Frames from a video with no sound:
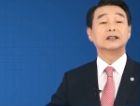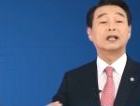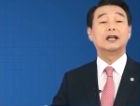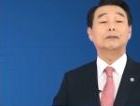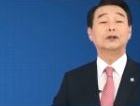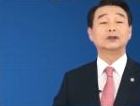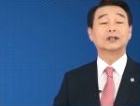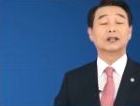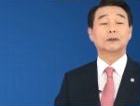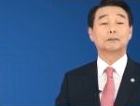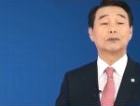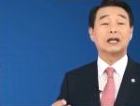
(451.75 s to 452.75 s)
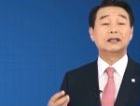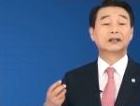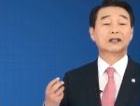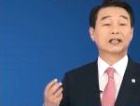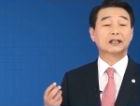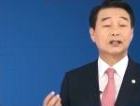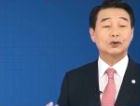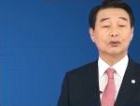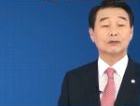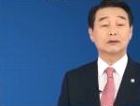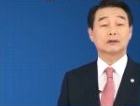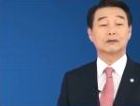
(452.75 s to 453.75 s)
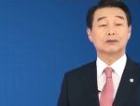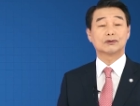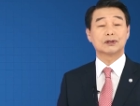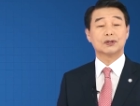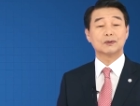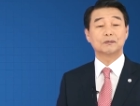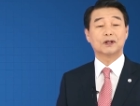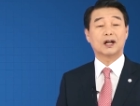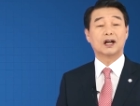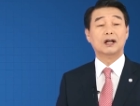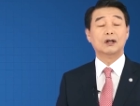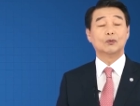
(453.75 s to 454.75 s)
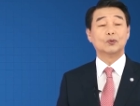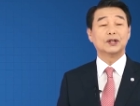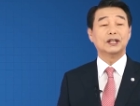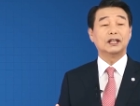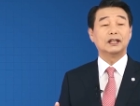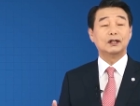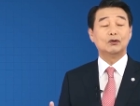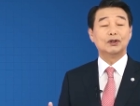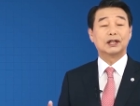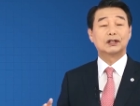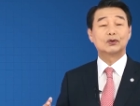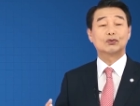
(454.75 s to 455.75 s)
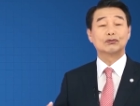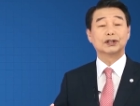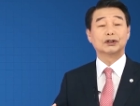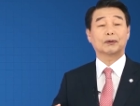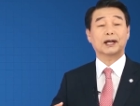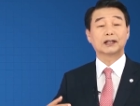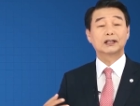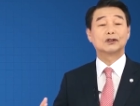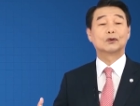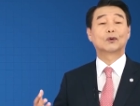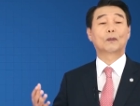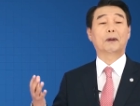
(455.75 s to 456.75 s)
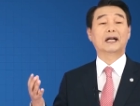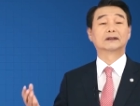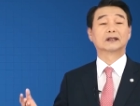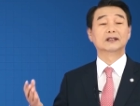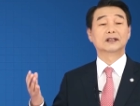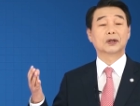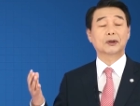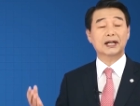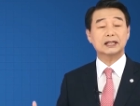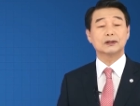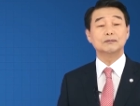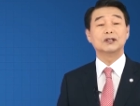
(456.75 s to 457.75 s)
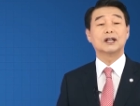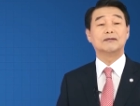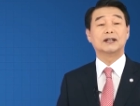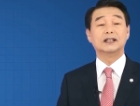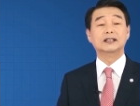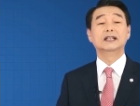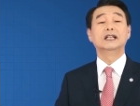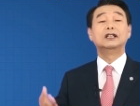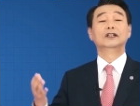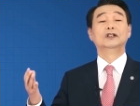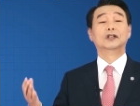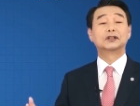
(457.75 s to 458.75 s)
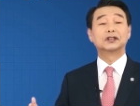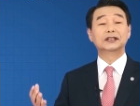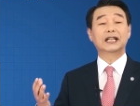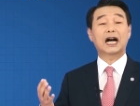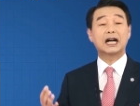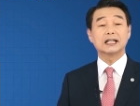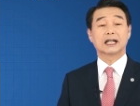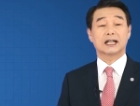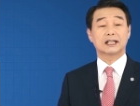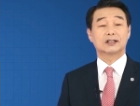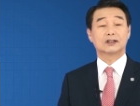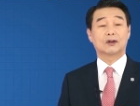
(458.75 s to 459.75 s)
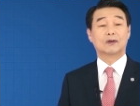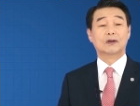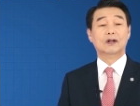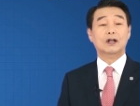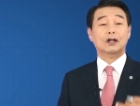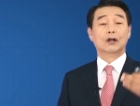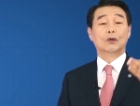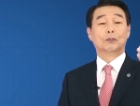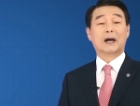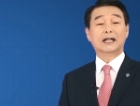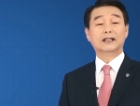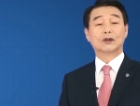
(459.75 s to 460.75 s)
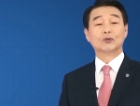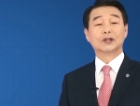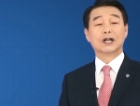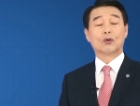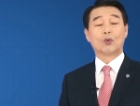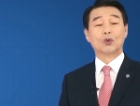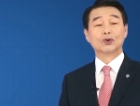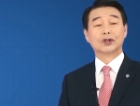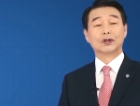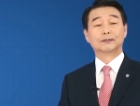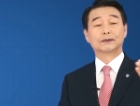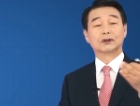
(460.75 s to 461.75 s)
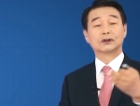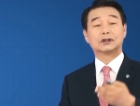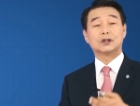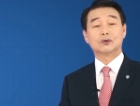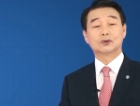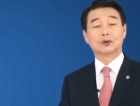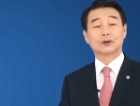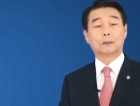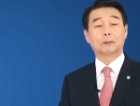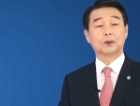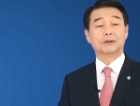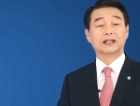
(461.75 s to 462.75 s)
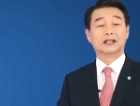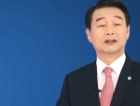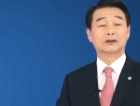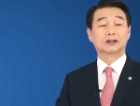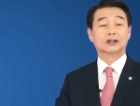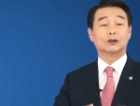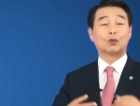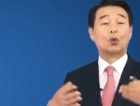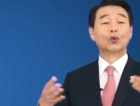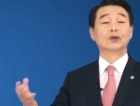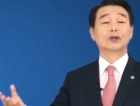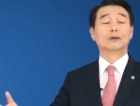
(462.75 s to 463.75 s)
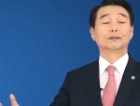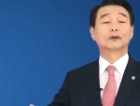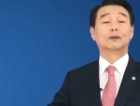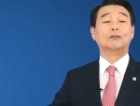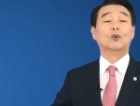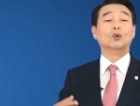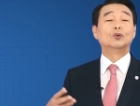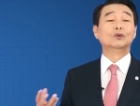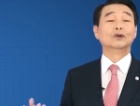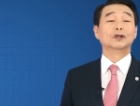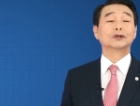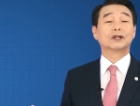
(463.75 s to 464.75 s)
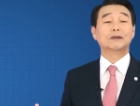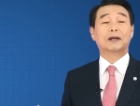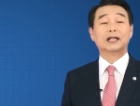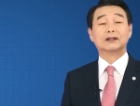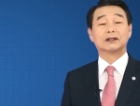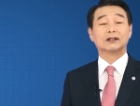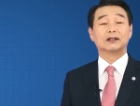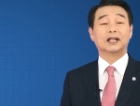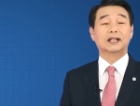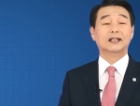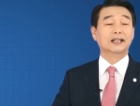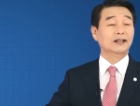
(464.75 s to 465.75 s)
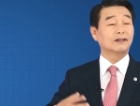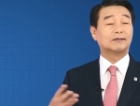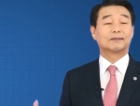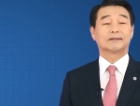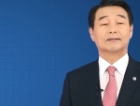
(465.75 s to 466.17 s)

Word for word: 세 번째는 불완전한 기술을 들 수 있습니다. 우리 인류의 기술이 획기적으로 발전은 해왔습니다만은 여전히 한계가 있죠. 만약 우리가 공기로부터 질소를 뽑아내듯이 공기로부터 모든 것을 만들어내는